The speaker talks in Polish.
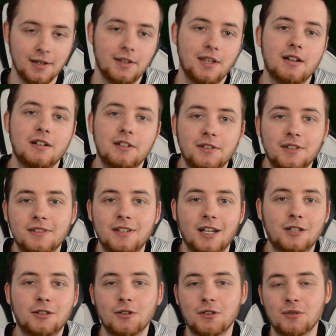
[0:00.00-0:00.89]
nie wiem,
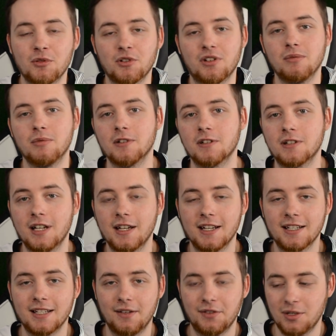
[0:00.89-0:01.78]
tak to już musi być.
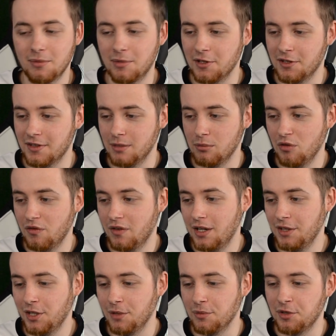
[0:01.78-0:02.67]
Legia zawsze będzie
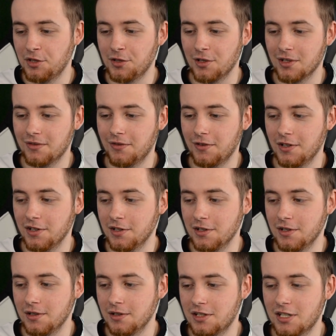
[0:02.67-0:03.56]
zdobywała to mistrzostwo
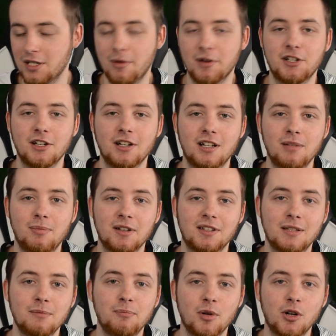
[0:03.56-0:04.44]
i trzeba się chyba z tym